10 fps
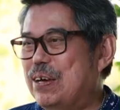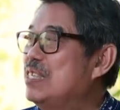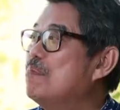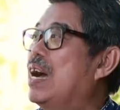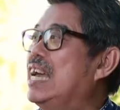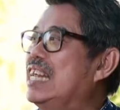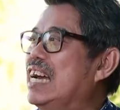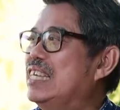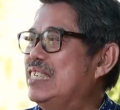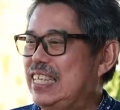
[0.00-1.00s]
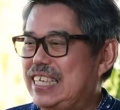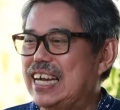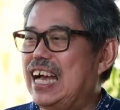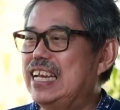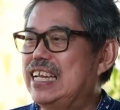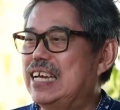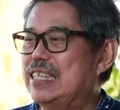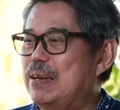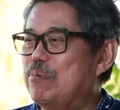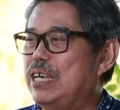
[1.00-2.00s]
วันที่ไปเนี่ยเสร็จจากงานน่
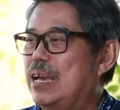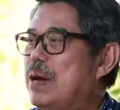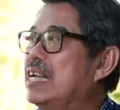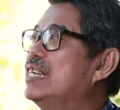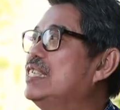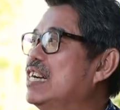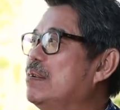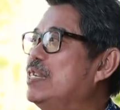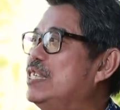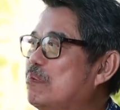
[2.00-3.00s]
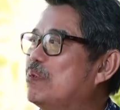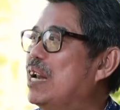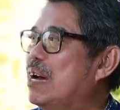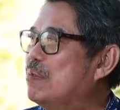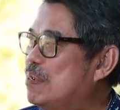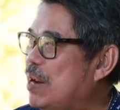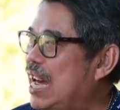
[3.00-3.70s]
ท่านผู้ใหญ่บ้านก็เชิญไปชิมสุราพื้น